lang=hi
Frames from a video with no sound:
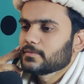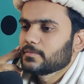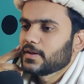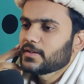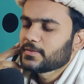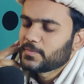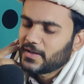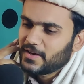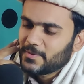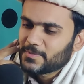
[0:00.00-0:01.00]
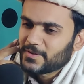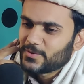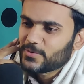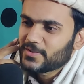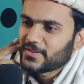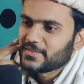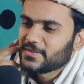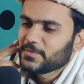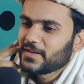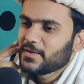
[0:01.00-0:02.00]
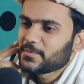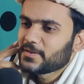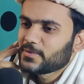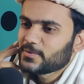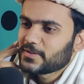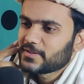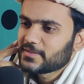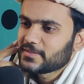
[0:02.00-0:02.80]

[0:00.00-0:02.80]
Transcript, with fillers: मैं मैं आपका नौकर जी, मैं आपका नौकर।